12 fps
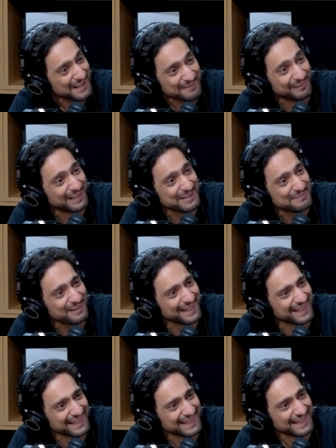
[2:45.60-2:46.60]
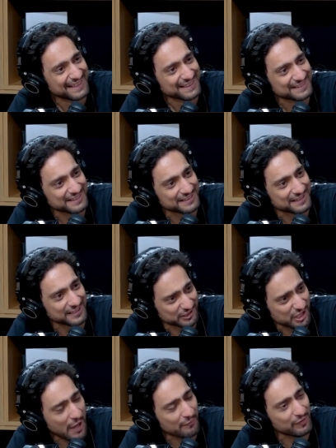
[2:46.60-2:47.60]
بليش بيه نسمع فيك ثلاث في